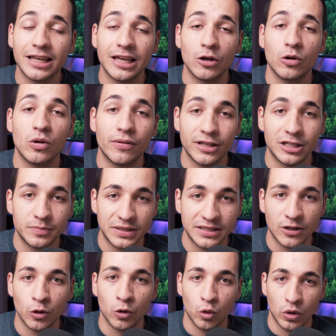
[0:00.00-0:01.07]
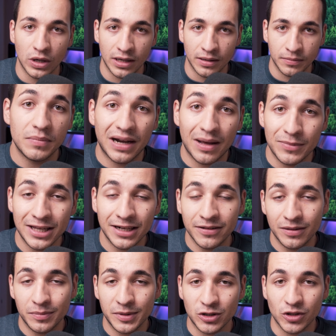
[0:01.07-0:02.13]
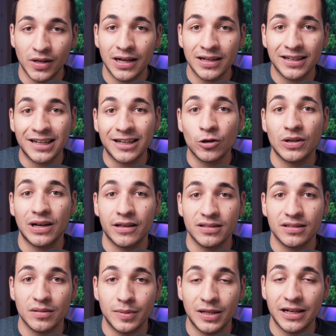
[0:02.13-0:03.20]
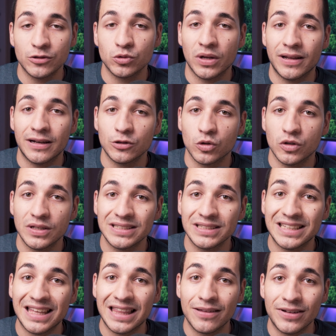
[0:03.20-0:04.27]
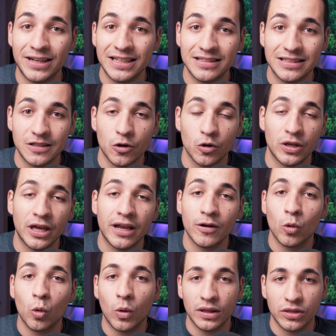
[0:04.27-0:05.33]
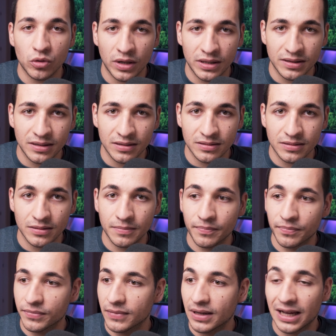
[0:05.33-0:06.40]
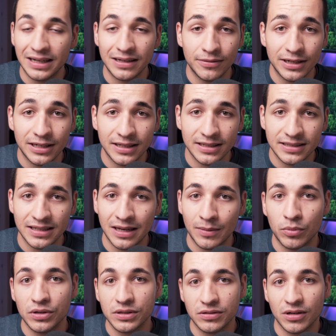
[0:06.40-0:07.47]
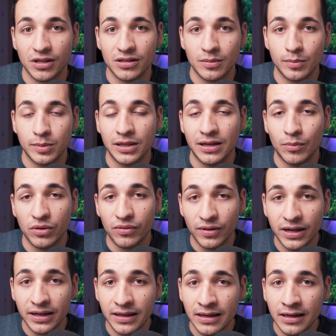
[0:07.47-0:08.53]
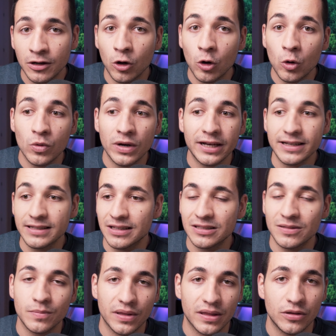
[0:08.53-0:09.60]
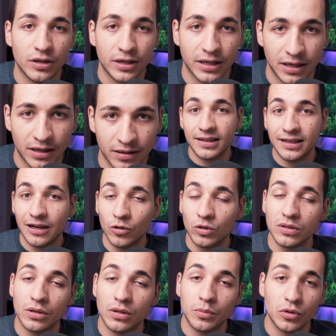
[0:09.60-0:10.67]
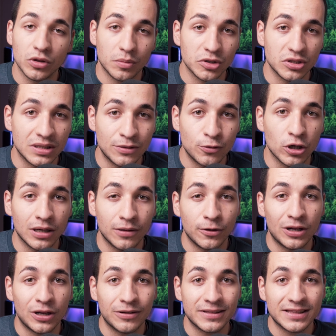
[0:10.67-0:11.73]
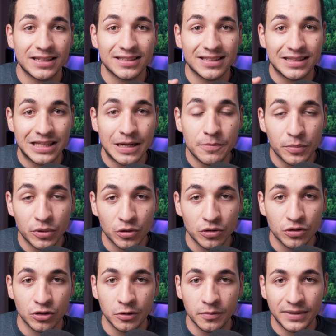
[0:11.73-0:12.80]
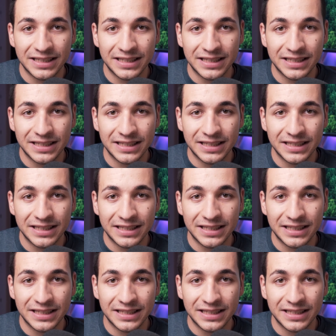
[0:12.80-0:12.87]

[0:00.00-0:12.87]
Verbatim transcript: que no habríais pensado nunca. Para mí a nivel personal creo que la disciplina es una de las cosas que deberíais desarrollar cuanto antes al nivel que sea, puede ser una disciplina muy férrea o una que estás empezando a crear. Y el último punto positivo que le veo a levantarse tan pronto